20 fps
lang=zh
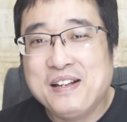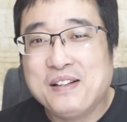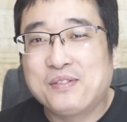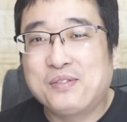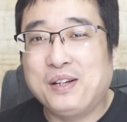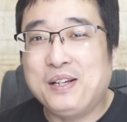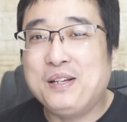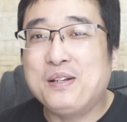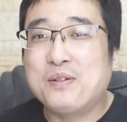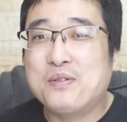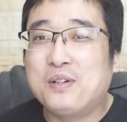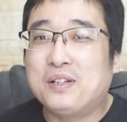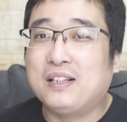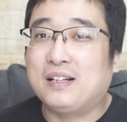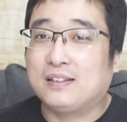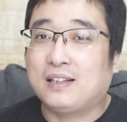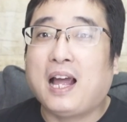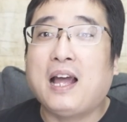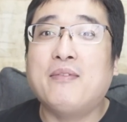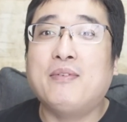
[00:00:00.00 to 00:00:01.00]
所以说
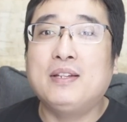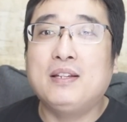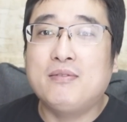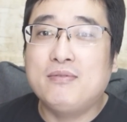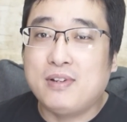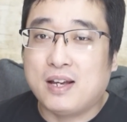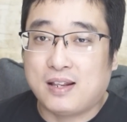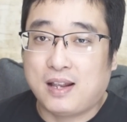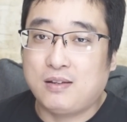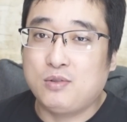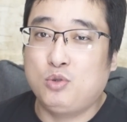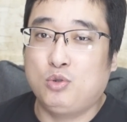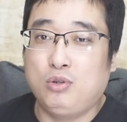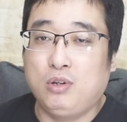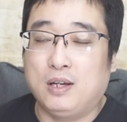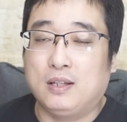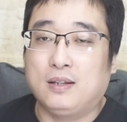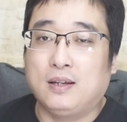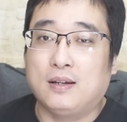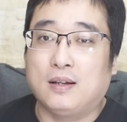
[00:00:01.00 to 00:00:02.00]
呢，台湾的未来
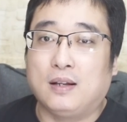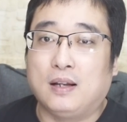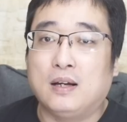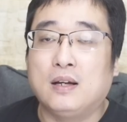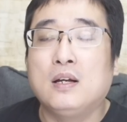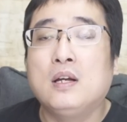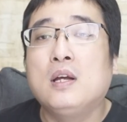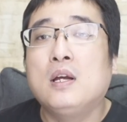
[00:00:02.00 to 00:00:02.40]
确定了，